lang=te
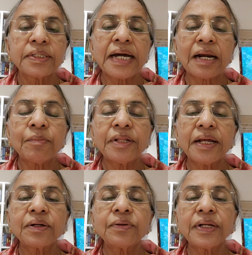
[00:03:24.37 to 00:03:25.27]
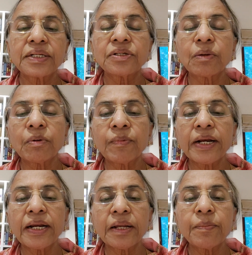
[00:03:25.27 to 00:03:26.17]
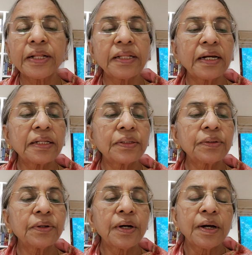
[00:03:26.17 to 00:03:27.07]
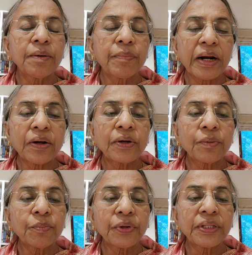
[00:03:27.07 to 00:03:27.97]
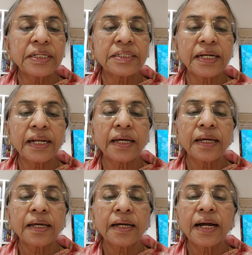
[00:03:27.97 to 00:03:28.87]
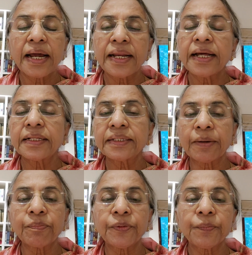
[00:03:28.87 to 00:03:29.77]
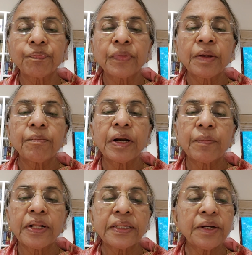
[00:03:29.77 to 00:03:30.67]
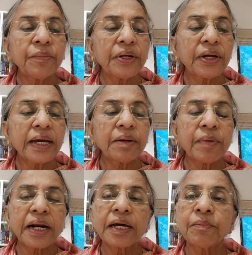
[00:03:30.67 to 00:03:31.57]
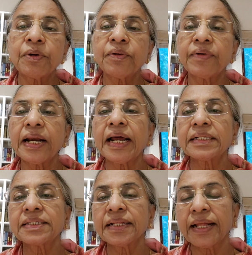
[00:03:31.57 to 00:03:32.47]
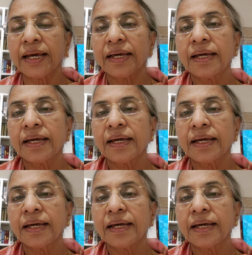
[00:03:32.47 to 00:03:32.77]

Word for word: చాలామంది అనుకుంటారు సులభమైన నిబంధనలతో పరలోకం పొందొచ్చని కానీ అది తప్పు మనమందరం ఇరుకైన మార్గంలో వెళ్లాల్సిందే